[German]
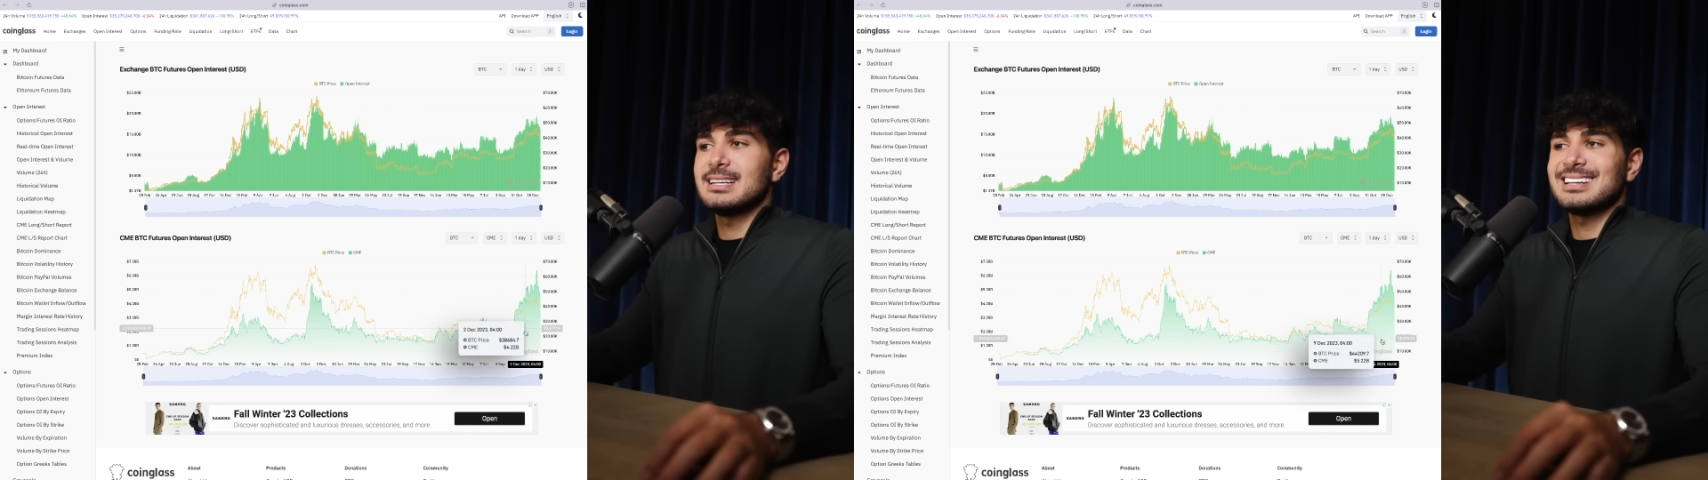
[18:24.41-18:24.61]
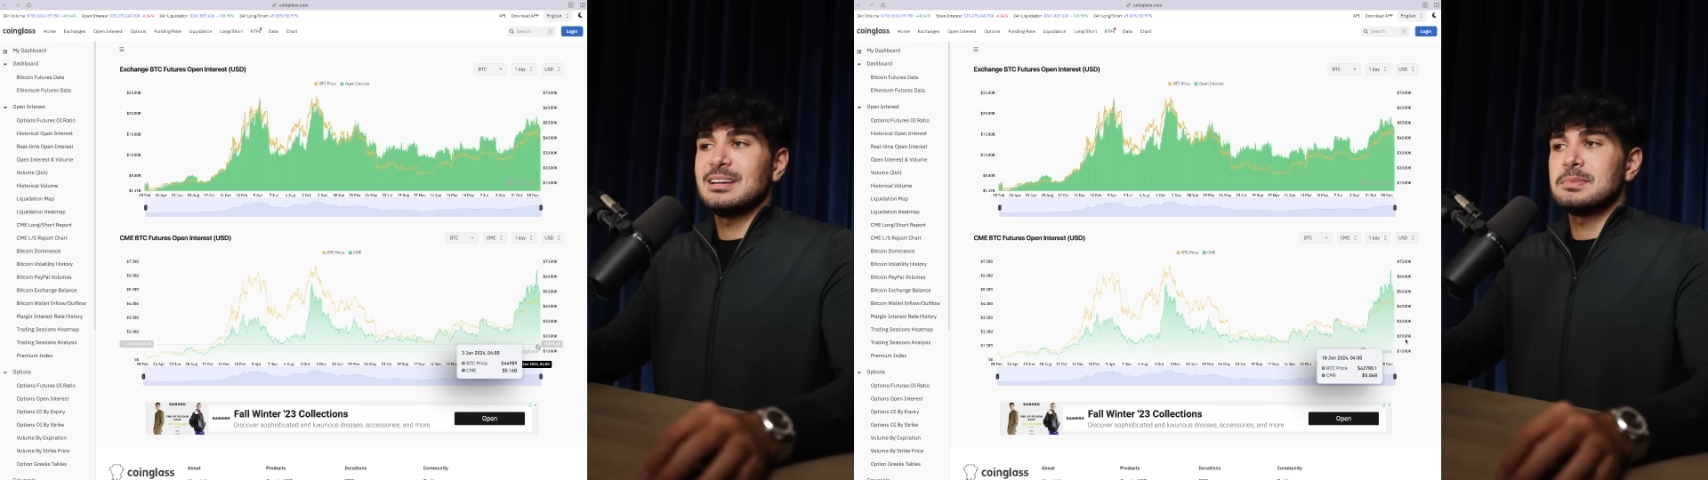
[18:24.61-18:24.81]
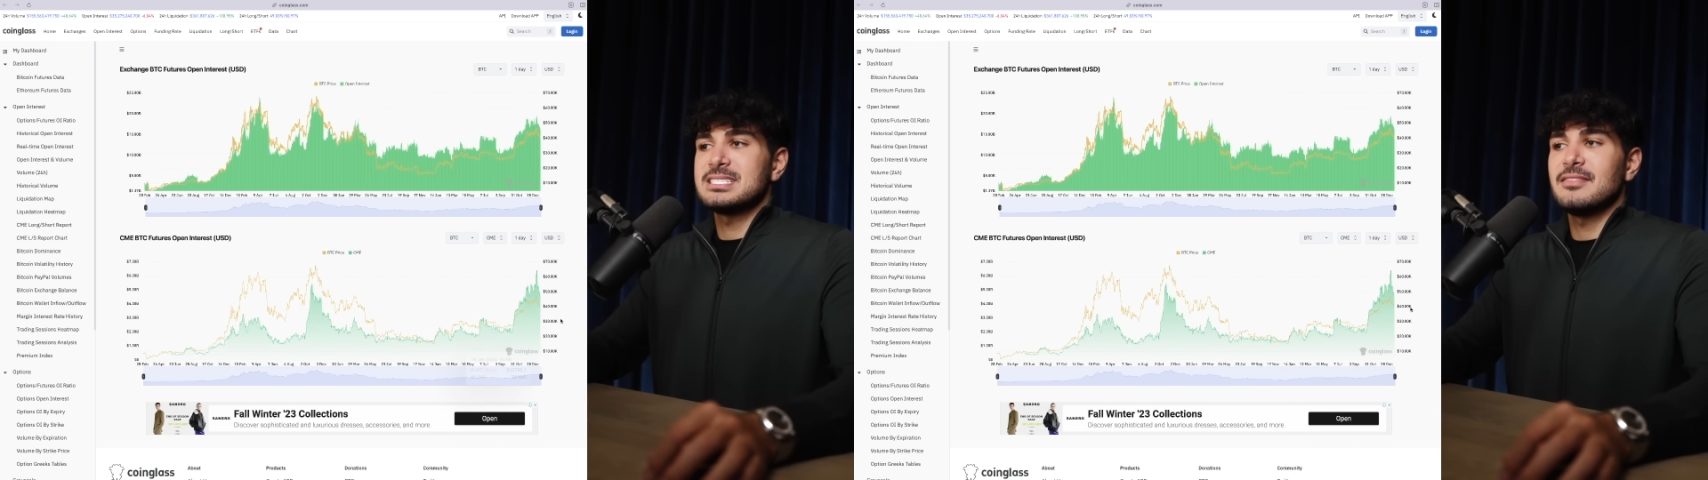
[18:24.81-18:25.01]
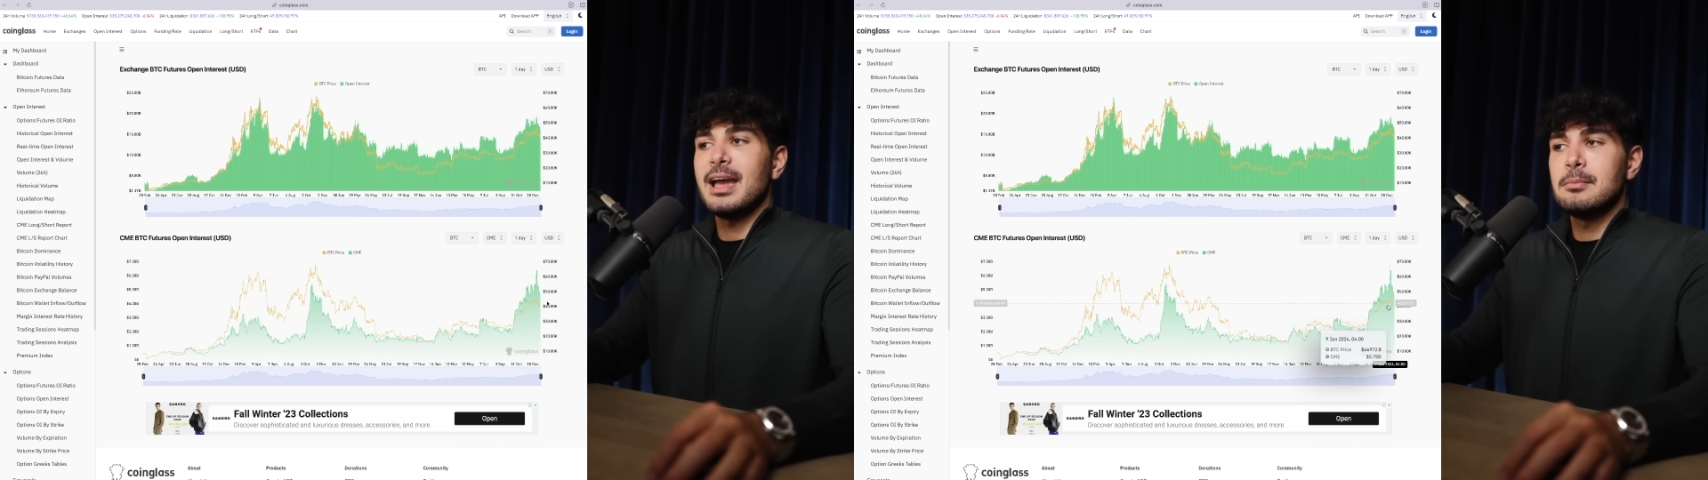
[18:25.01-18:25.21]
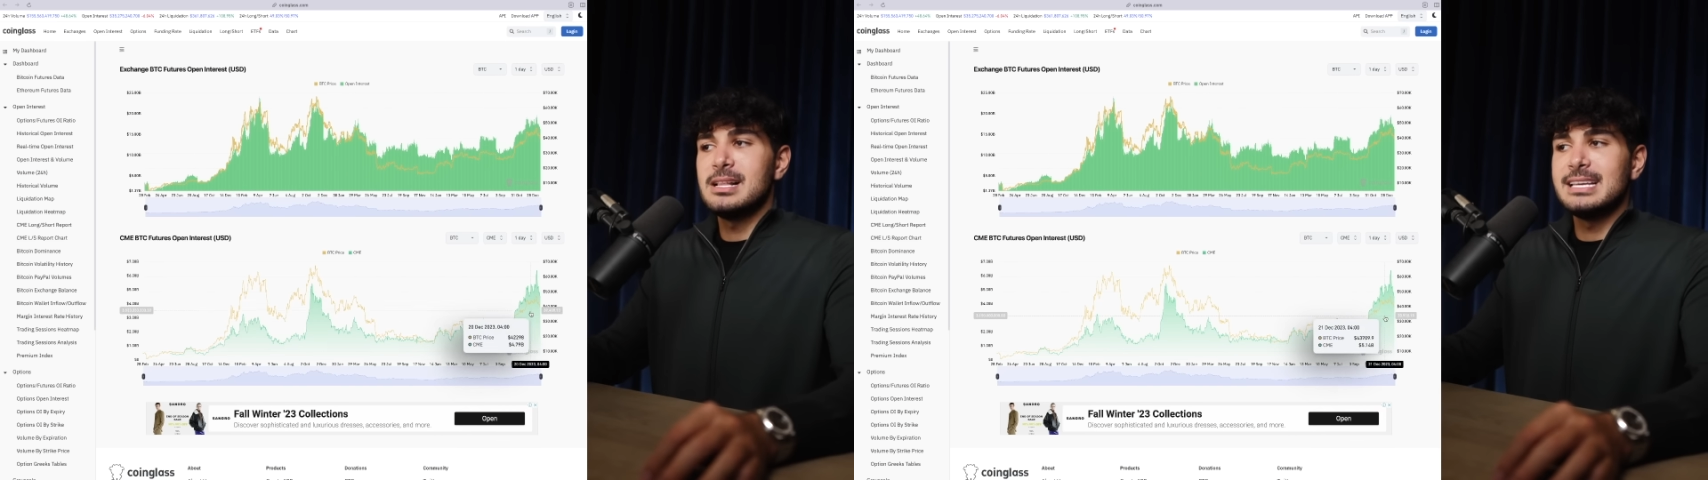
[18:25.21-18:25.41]
knapp 2
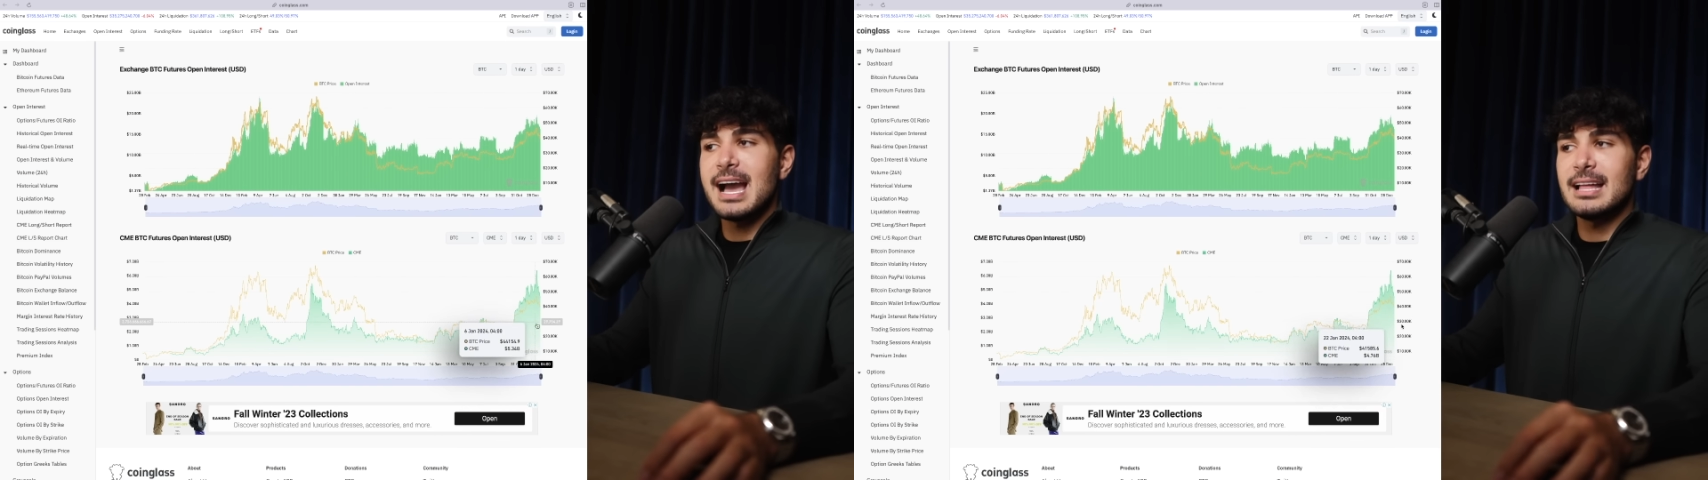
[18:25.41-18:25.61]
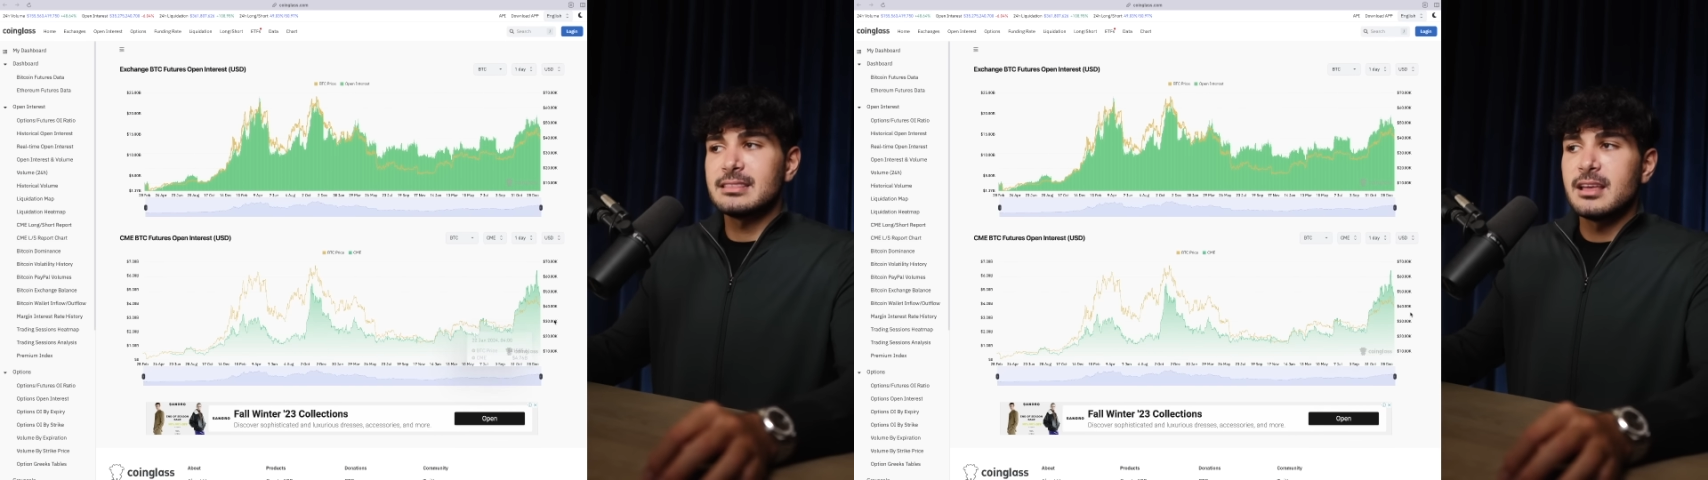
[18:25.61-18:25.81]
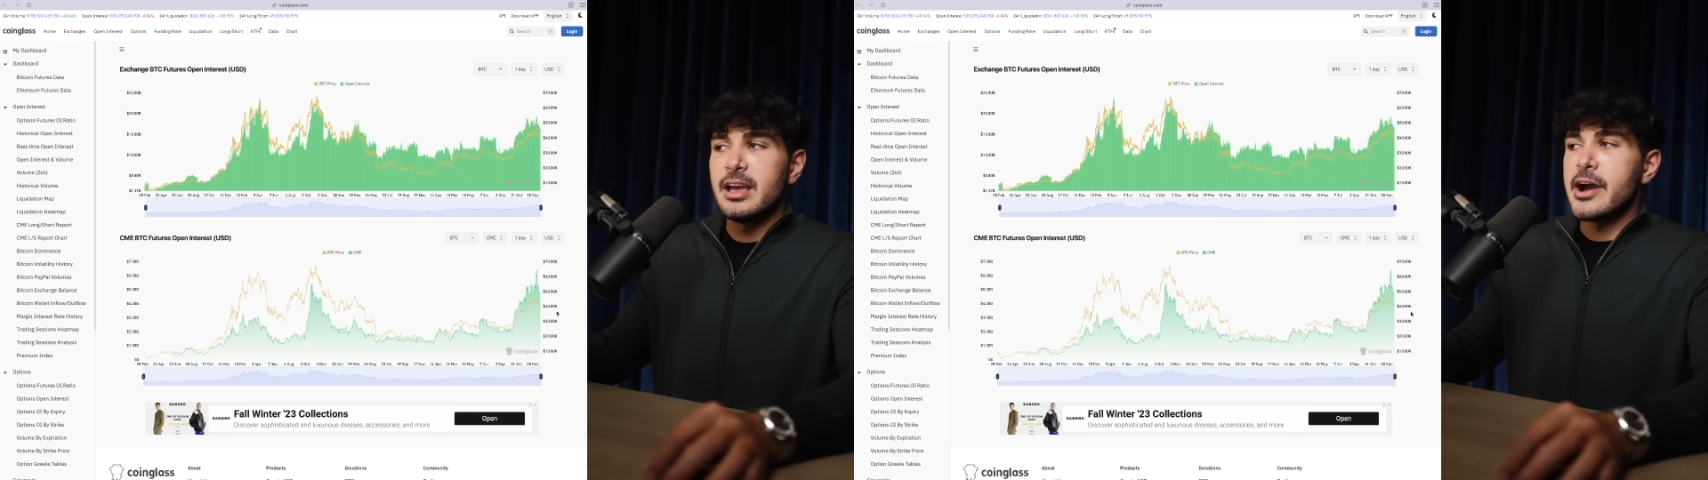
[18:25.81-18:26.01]
Milliarden